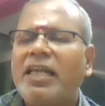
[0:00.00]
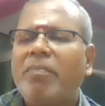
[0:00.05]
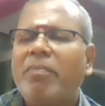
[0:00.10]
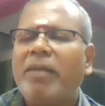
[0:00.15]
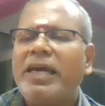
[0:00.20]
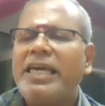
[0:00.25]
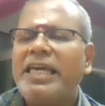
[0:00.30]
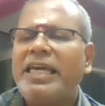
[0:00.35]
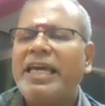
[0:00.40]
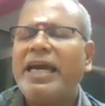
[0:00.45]
அது
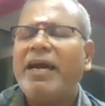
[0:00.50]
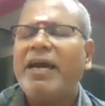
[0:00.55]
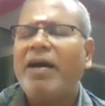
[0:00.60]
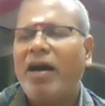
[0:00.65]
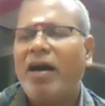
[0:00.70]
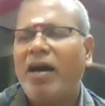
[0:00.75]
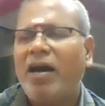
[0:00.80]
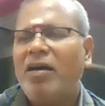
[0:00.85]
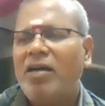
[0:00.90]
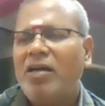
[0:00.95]
மைய
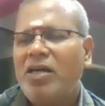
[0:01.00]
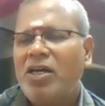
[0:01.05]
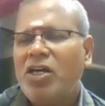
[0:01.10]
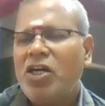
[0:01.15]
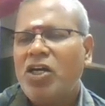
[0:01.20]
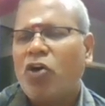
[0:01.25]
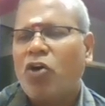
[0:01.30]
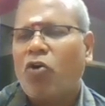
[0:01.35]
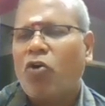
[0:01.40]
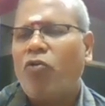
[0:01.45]

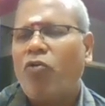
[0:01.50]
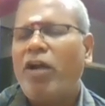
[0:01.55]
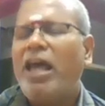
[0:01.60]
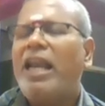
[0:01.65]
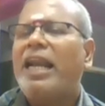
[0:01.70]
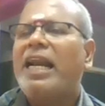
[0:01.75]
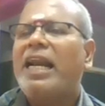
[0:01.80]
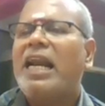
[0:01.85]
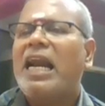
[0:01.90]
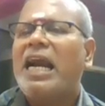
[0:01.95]

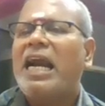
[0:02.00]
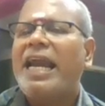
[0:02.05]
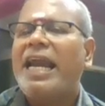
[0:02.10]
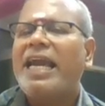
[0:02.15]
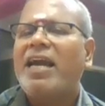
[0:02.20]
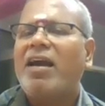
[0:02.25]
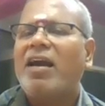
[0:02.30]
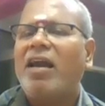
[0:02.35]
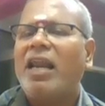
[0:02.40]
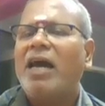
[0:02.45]
குழல் என்று
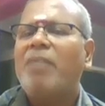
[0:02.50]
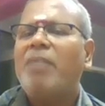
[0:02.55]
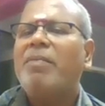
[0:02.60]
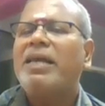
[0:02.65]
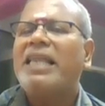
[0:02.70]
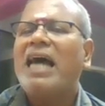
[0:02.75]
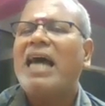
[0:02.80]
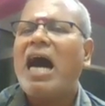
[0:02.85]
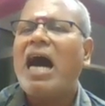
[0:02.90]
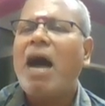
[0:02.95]
அழைக்கலாம்
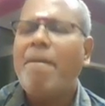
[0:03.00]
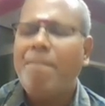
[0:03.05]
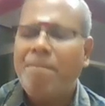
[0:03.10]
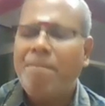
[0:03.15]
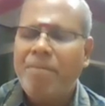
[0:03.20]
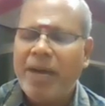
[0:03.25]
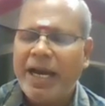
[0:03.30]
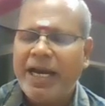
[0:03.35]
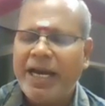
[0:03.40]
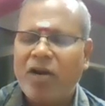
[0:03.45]
அது
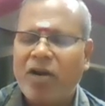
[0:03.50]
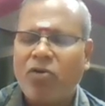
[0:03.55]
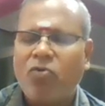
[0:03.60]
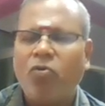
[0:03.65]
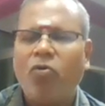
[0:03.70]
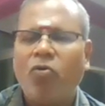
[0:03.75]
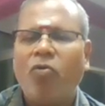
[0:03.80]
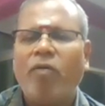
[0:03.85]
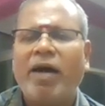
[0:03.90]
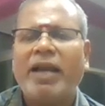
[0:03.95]
ஹப் என்று
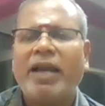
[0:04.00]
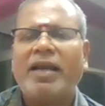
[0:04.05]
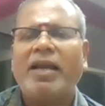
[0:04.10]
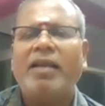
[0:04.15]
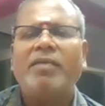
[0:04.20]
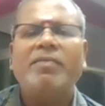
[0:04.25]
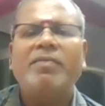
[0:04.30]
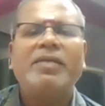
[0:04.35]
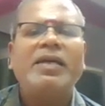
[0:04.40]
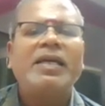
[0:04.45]

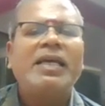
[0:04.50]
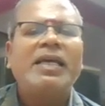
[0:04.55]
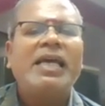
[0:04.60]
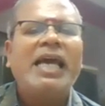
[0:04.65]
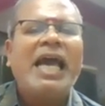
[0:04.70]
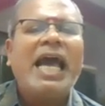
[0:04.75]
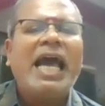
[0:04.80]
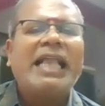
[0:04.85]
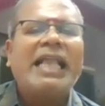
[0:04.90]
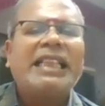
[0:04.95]
கூறுவார்கள்
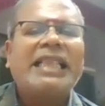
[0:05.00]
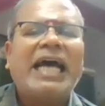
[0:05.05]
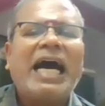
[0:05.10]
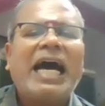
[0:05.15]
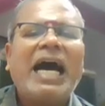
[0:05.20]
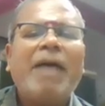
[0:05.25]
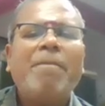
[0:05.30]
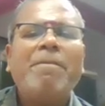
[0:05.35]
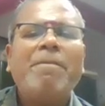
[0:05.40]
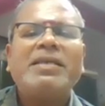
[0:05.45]
The
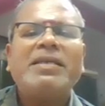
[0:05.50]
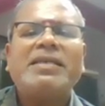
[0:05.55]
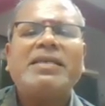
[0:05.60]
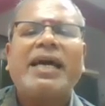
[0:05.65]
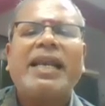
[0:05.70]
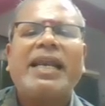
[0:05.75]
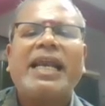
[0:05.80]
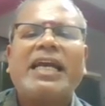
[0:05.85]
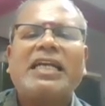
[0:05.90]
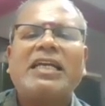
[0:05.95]
hub is
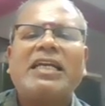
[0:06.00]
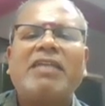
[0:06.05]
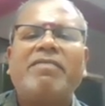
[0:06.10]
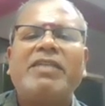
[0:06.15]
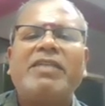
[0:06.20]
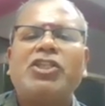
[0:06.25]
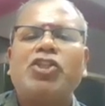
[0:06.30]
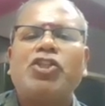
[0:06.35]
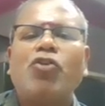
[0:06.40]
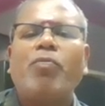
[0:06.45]
connected
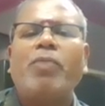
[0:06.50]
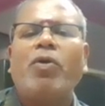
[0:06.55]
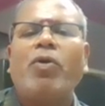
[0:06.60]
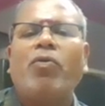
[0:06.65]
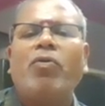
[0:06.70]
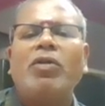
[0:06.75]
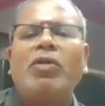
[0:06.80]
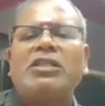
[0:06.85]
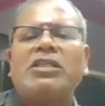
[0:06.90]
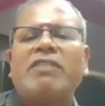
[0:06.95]
with
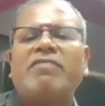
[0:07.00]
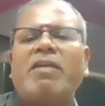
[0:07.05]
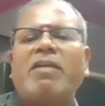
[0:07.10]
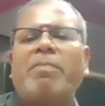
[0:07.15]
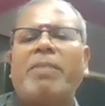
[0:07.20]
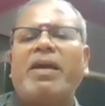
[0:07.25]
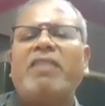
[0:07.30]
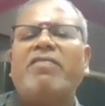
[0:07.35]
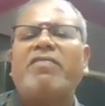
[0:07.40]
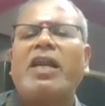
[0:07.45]
tubules of the
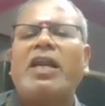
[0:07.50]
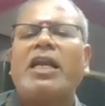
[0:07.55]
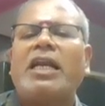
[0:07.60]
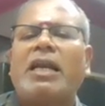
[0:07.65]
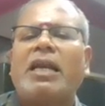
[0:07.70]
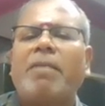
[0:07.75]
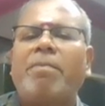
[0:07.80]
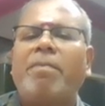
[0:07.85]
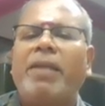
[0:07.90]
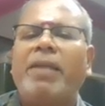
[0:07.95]
peripheral
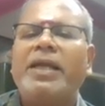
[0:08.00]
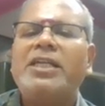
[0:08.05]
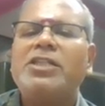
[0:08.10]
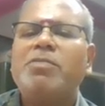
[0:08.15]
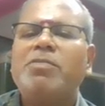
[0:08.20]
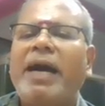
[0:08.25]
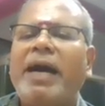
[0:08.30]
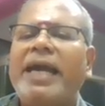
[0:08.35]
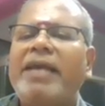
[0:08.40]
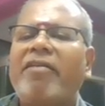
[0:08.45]
triplets
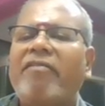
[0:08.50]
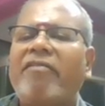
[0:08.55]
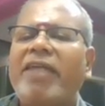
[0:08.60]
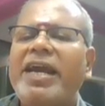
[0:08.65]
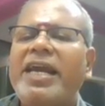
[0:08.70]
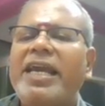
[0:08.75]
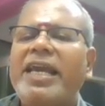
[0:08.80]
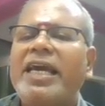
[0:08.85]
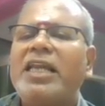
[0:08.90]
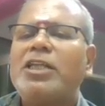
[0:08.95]
by
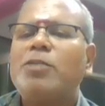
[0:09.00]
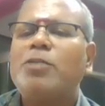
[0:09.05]
radial